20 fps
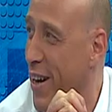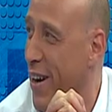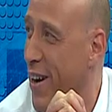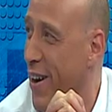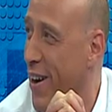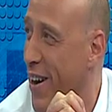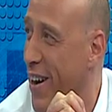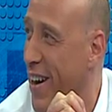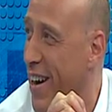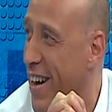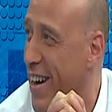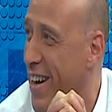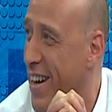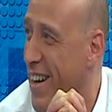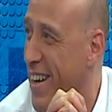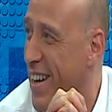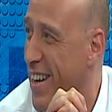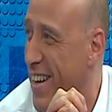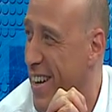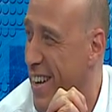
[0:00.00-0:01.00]
yani
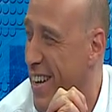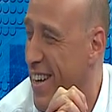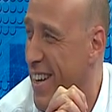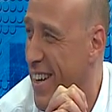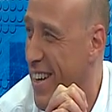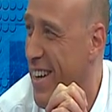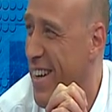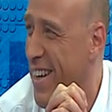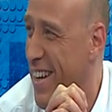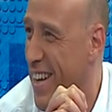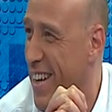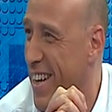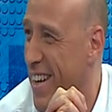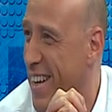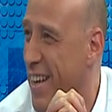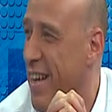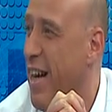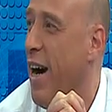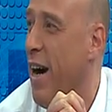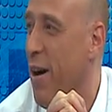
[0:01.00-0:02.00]
aldık bir kere bu- bunu diyorum
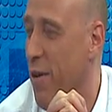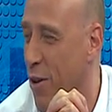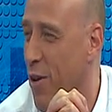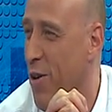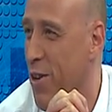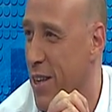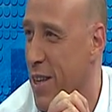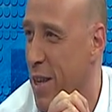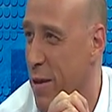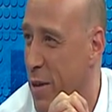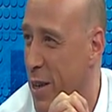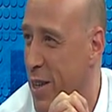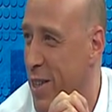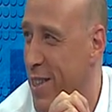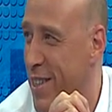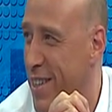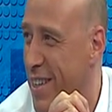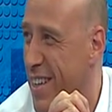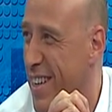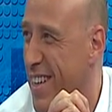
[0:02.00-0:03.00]
demek. Ha, o ne demek?
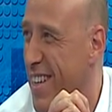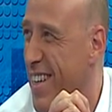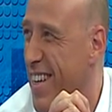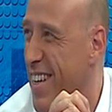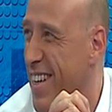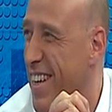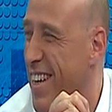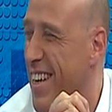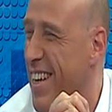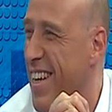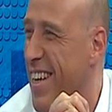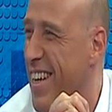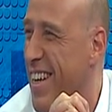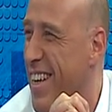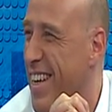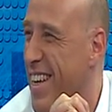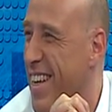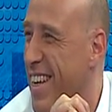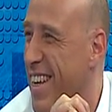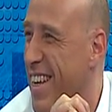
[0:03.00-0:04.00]
Türkçesi bu. Aldık bir
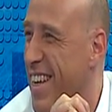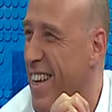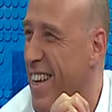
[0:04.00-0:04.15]
kere aldık.